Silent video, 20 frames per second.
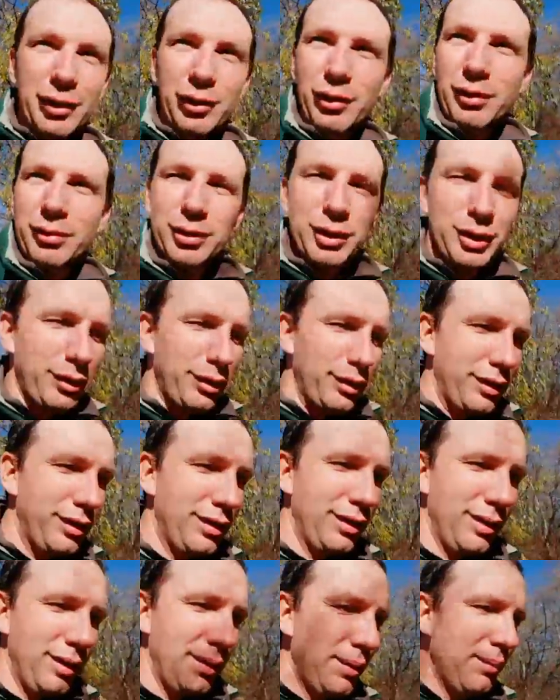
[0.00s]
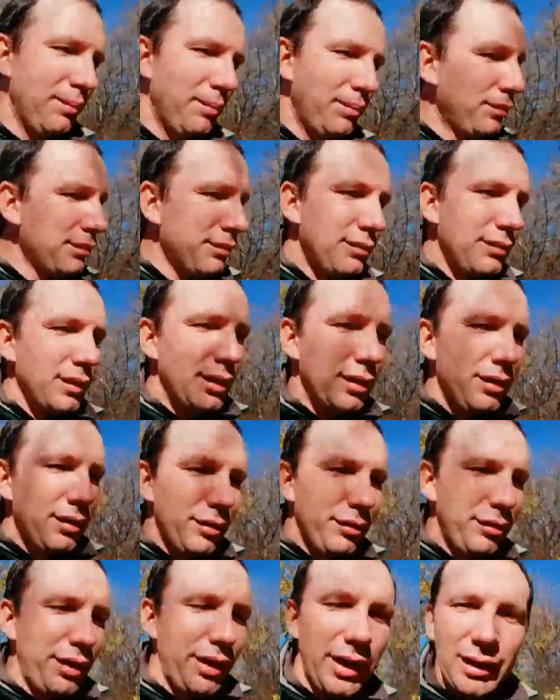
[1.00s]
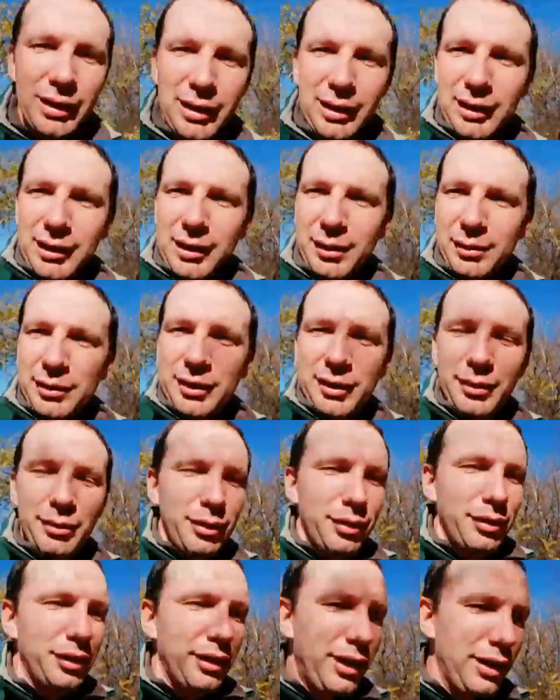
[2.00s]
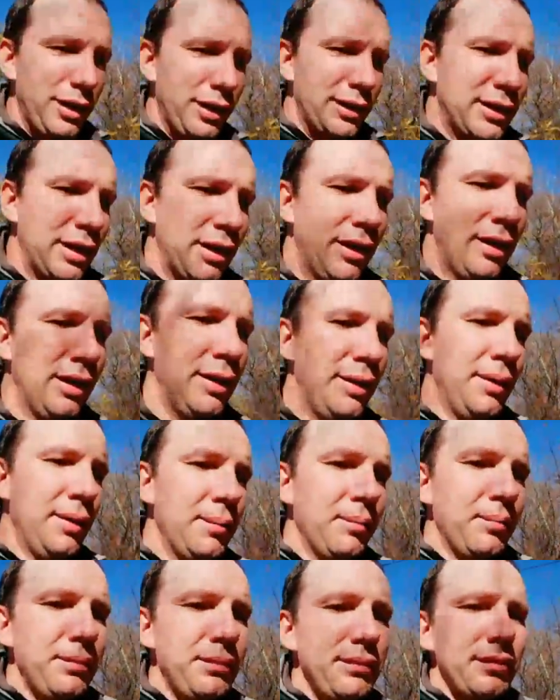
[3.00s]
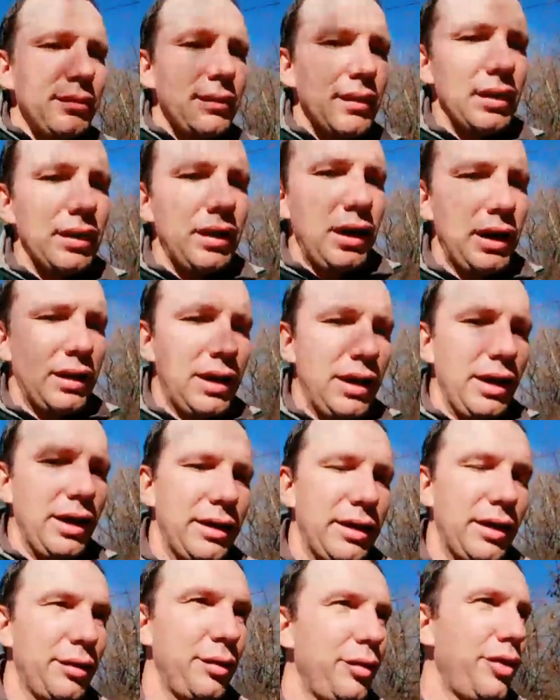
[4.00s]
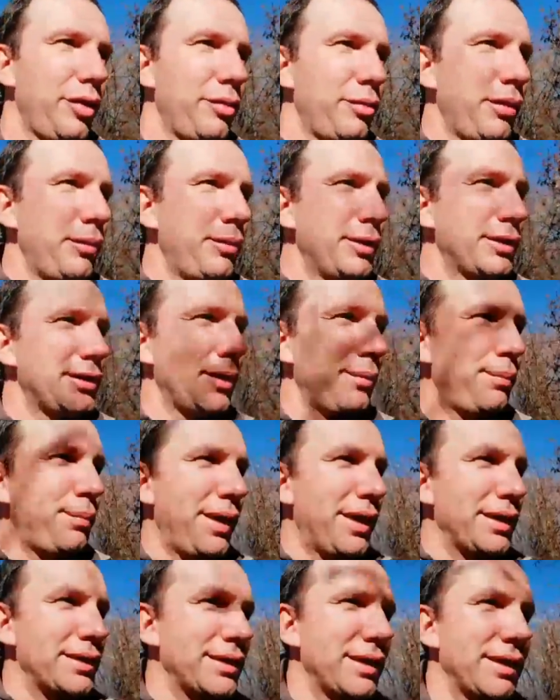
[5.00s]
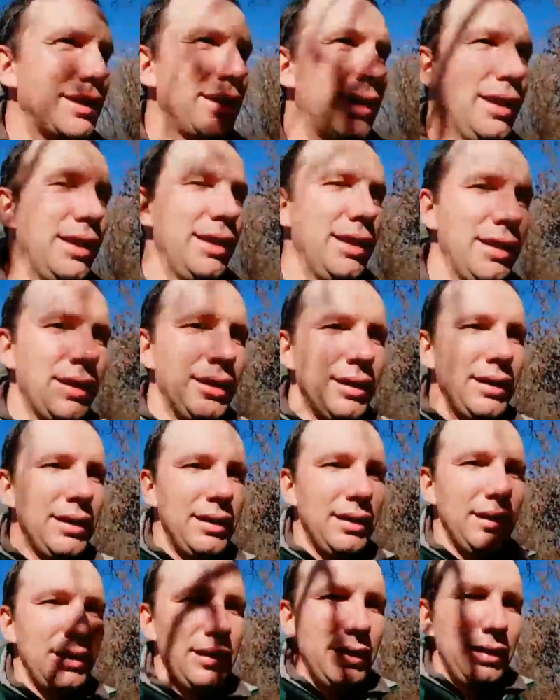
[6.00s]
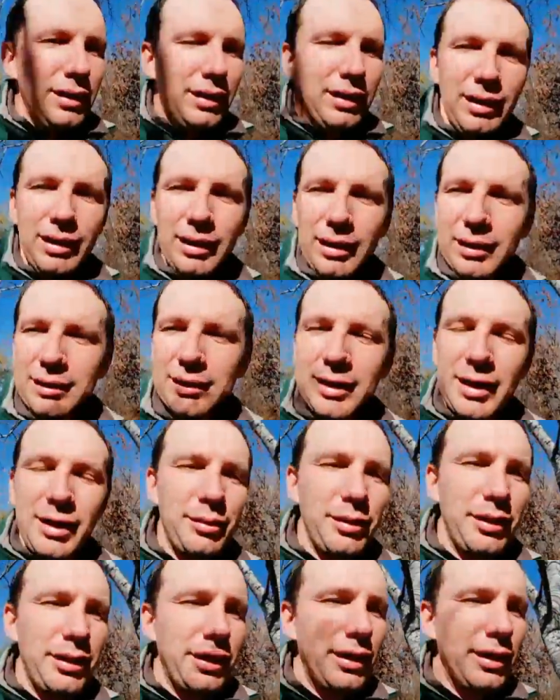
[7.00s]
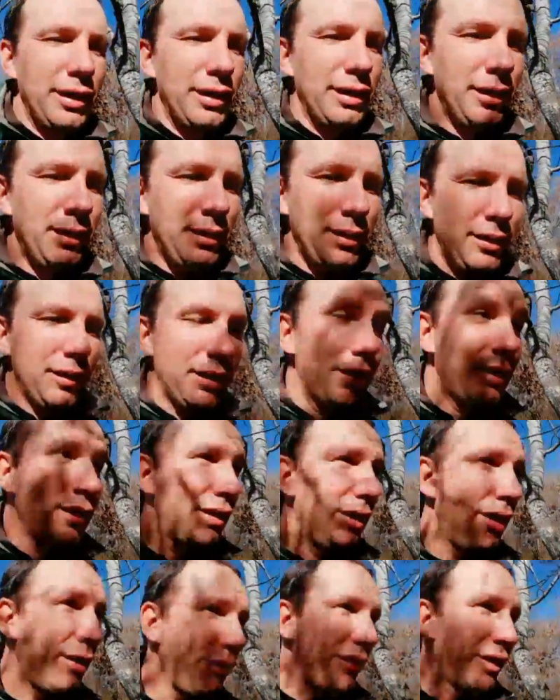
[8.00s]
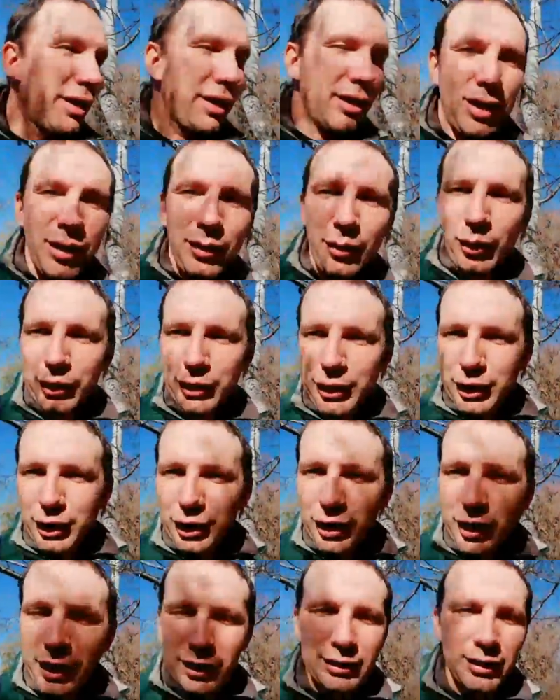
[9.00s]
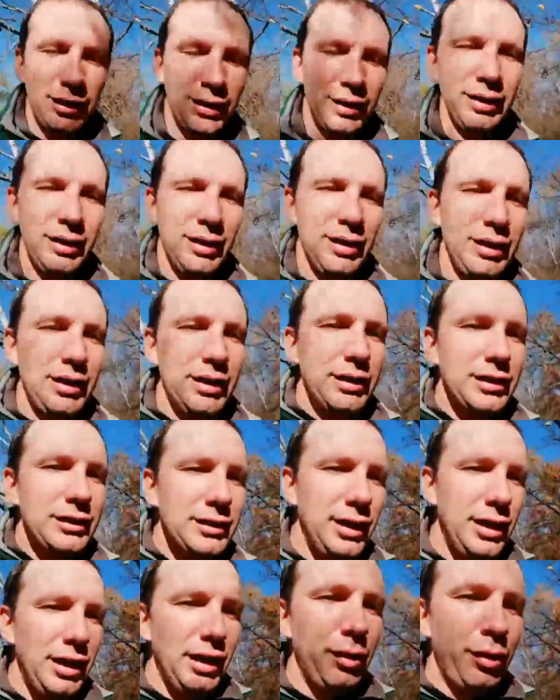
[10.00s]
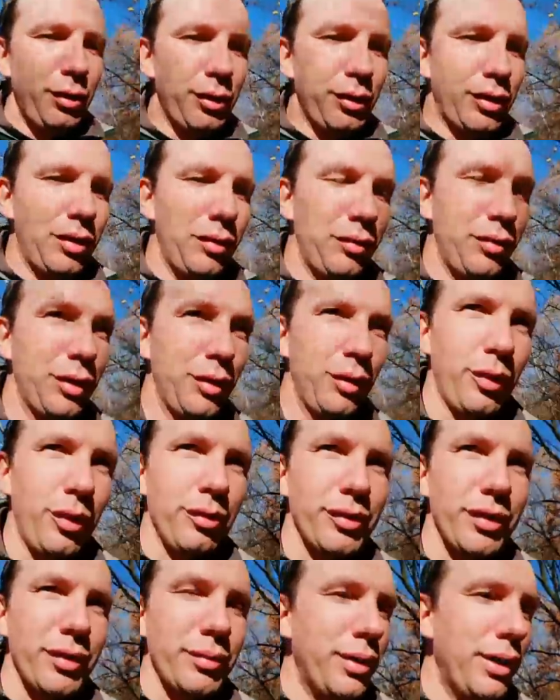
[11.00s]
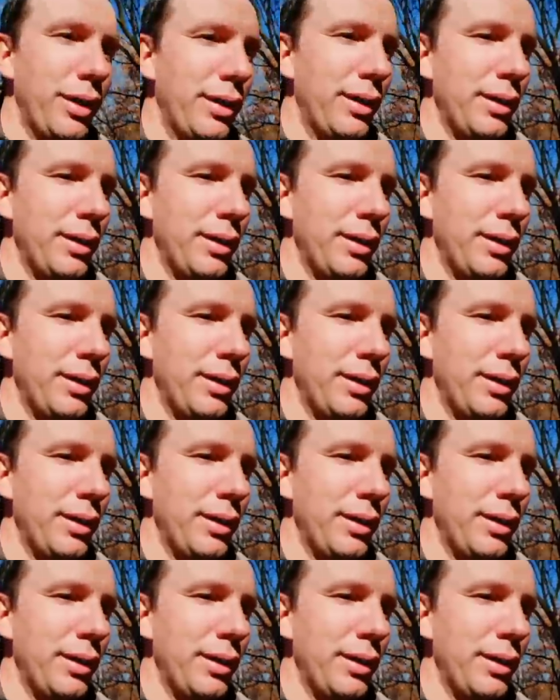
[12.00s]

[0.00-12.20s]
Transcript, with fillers: о том, что вряд ли там соблюдались какие-то нормы безопасности. И самое главное, кого сейчас сделают виновным.